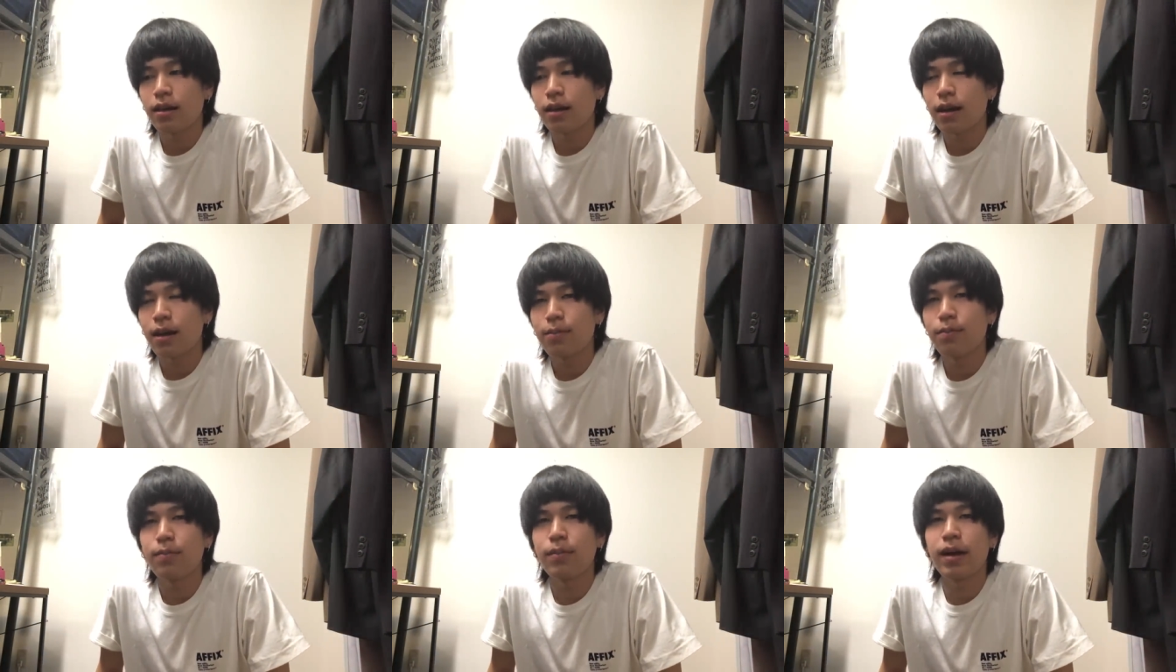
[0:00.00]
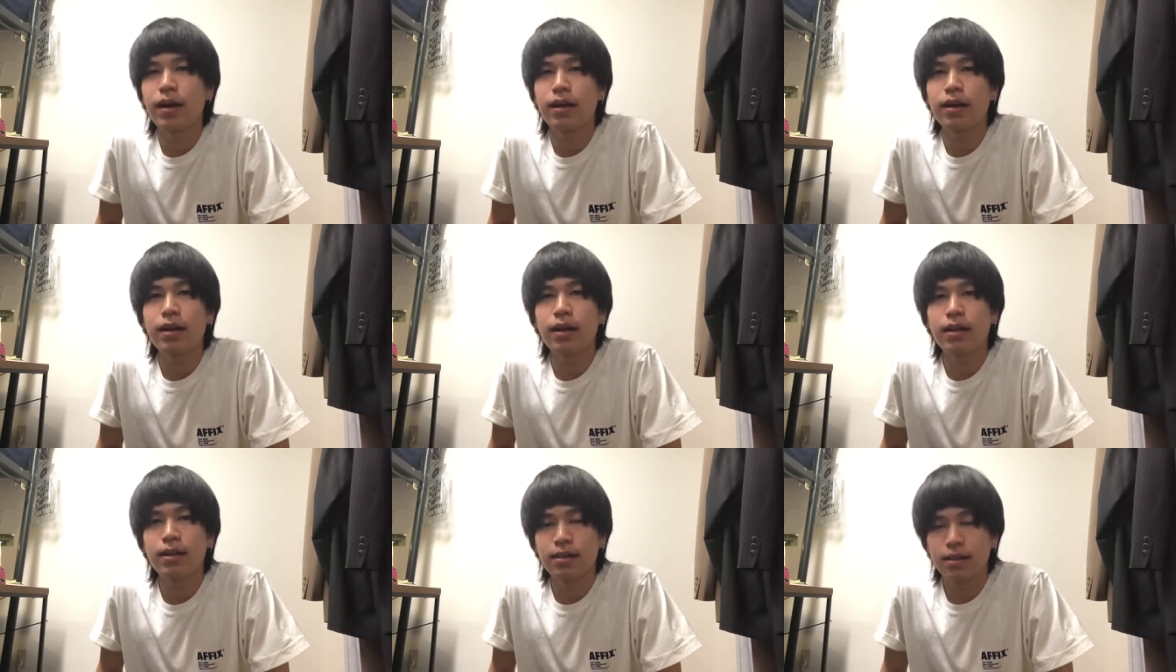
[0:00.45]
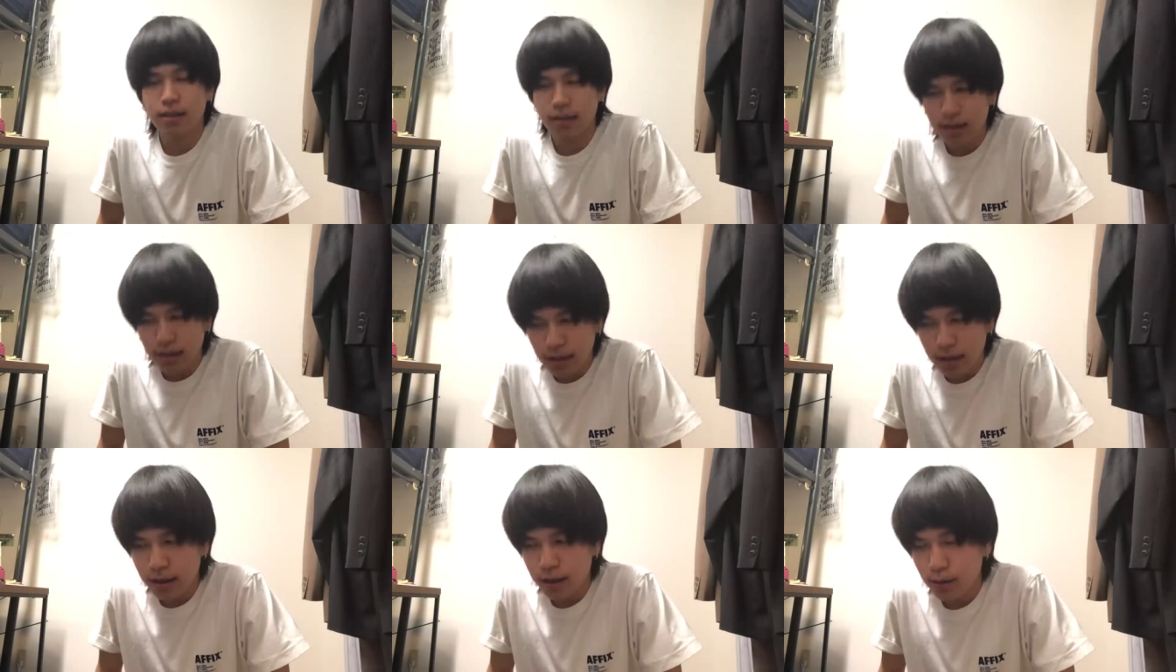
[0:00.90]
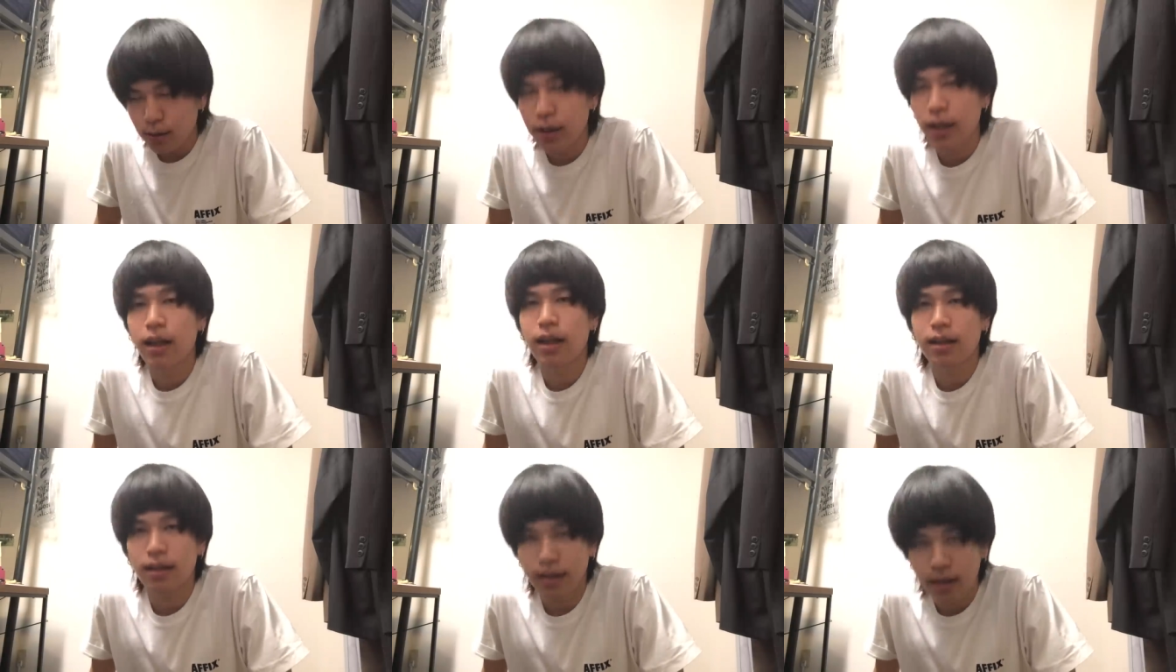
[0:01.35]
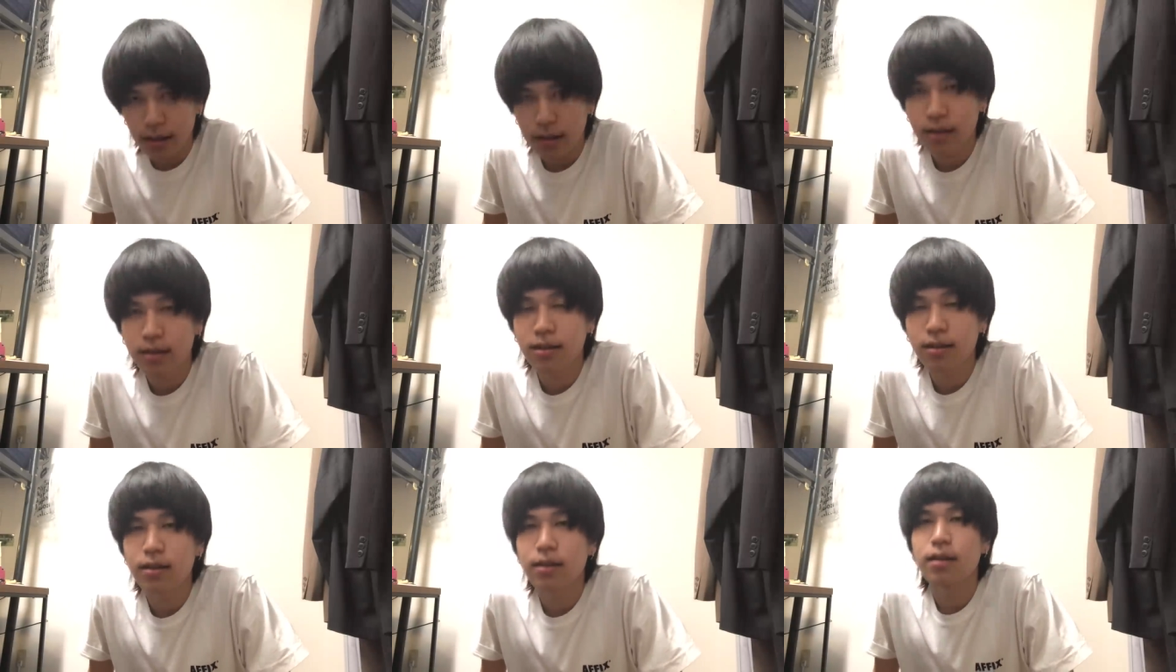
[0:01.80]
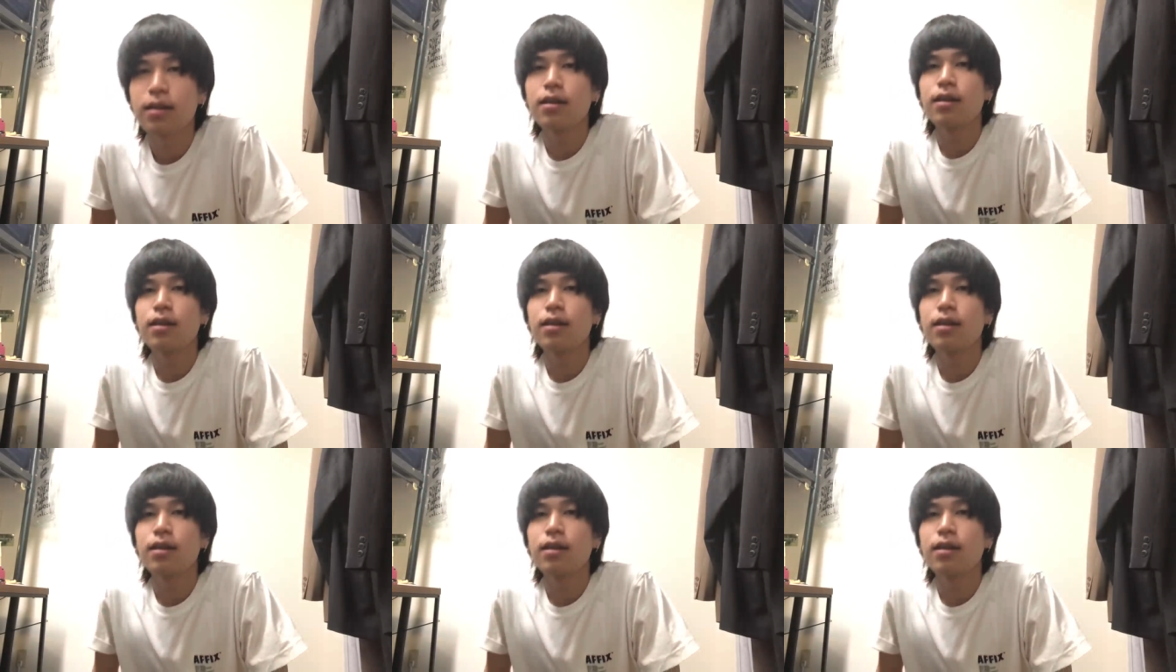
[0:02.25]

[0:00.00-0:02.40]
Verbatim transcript: 販売開始予定です